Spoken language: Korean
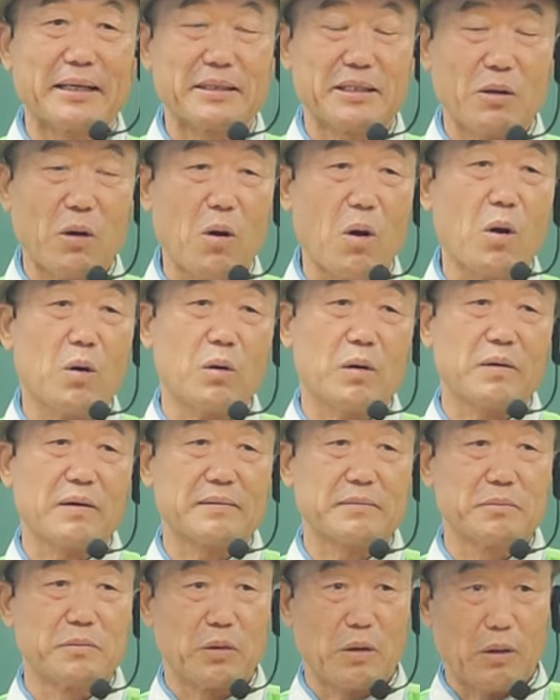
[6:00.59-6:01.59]

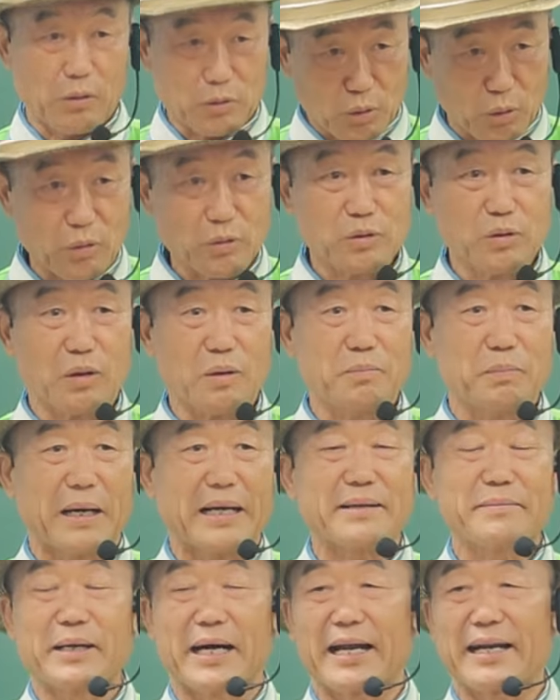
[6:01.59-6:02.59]
똑, 뭐 또록또록
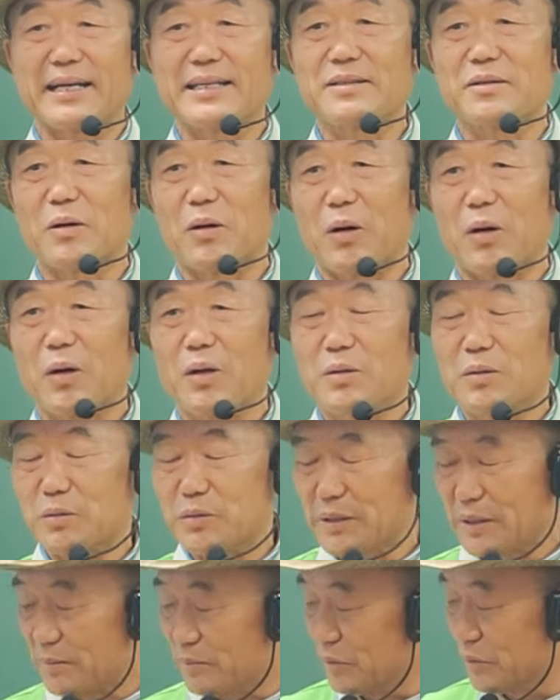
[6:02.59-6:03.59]
발음 안 해도
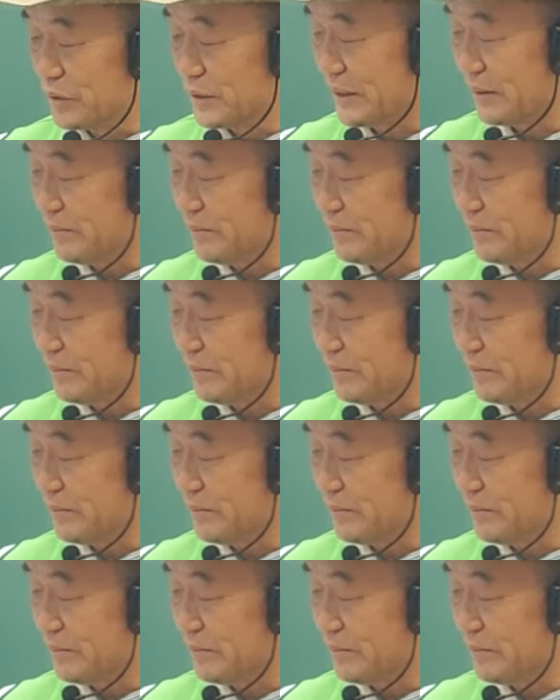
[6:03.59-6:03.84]
우리가 무심